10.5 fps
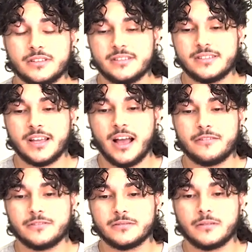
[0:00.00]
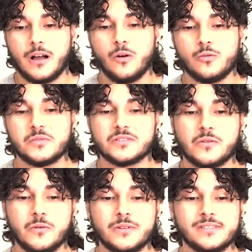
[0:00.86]
eu já desenhava algumas
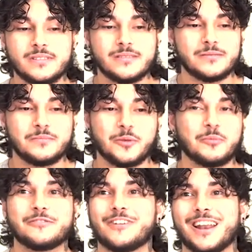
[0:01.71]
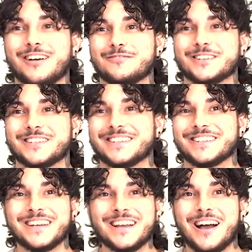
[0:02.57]
coisas. Minha mãe falava
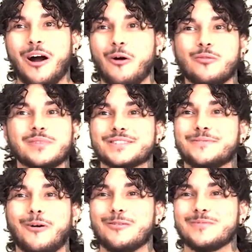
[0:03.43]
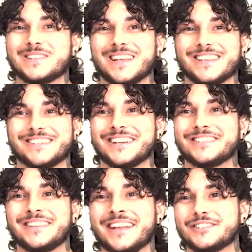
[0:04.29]
que algumas formas ela já
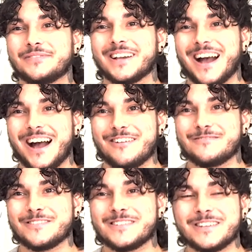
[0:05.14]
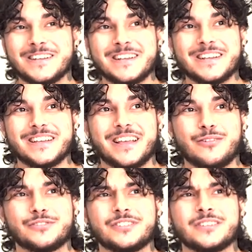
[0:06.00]
identificava.
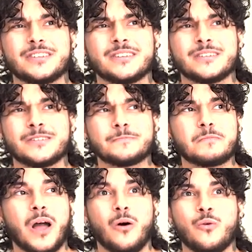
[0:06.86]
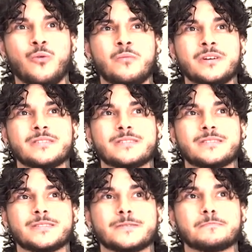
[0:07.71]
Eu tinha
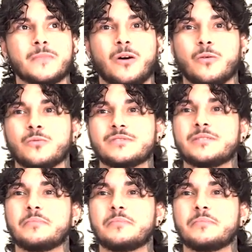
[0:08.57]
algumas alguns